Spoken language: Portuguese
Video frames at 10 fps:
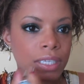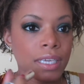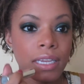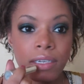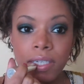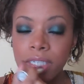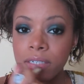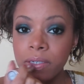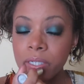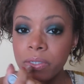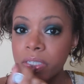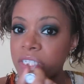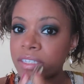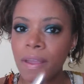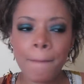é um
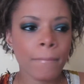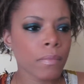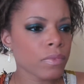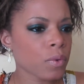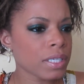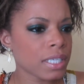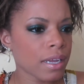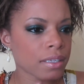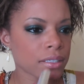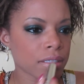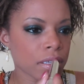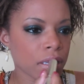nude, quase nada.